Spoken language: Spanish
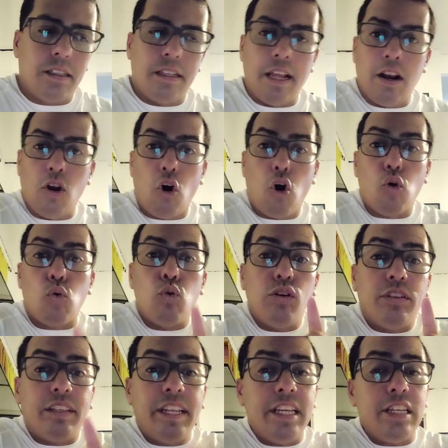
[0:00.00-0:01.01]
del
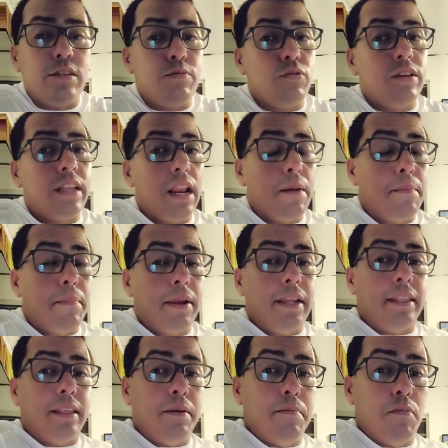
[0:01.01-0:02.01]
ocultismo y del
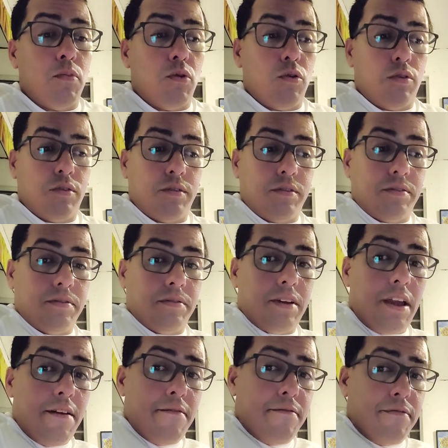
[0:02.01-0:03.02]
espiritismo.
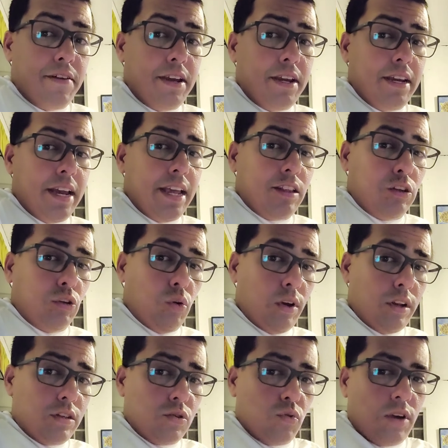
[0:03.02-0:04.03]
En fin,
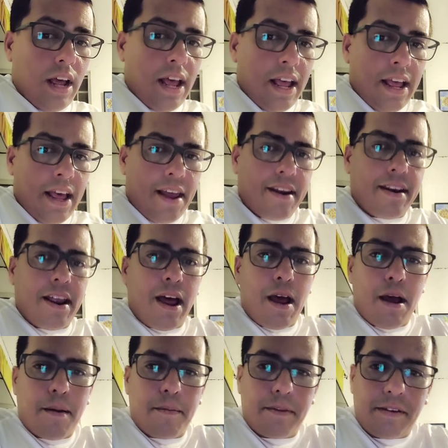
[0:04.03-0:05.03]
esto es una
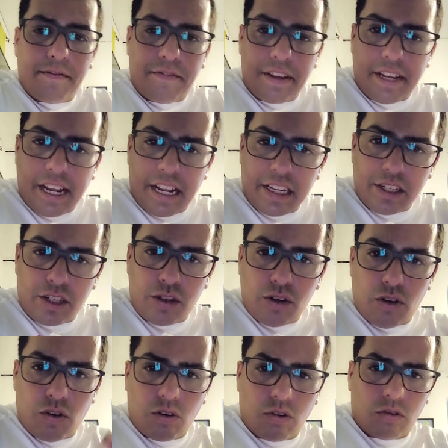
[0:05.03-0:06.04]

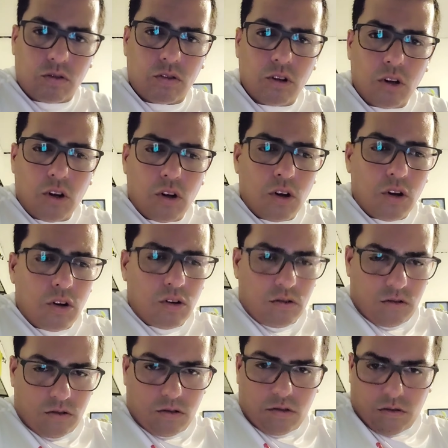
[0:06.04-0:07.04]
ramificación
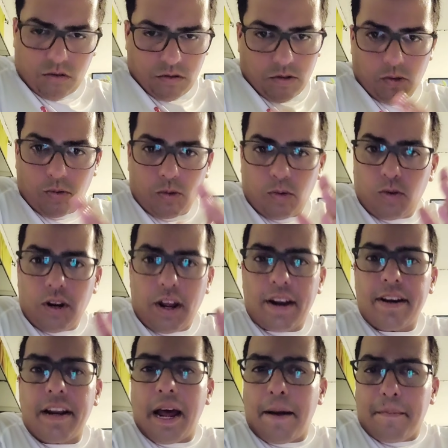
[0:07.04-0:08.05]

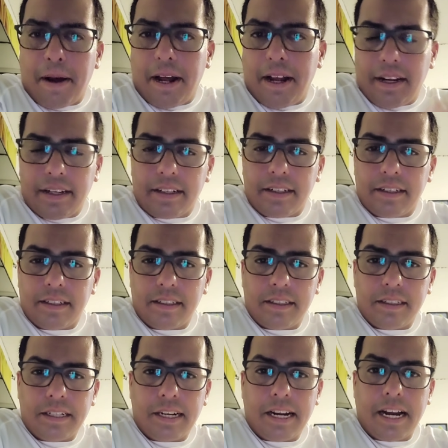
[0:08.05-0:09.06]
una rama
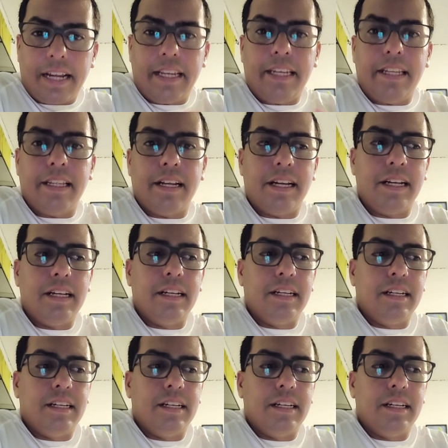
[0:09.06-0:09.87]
caída,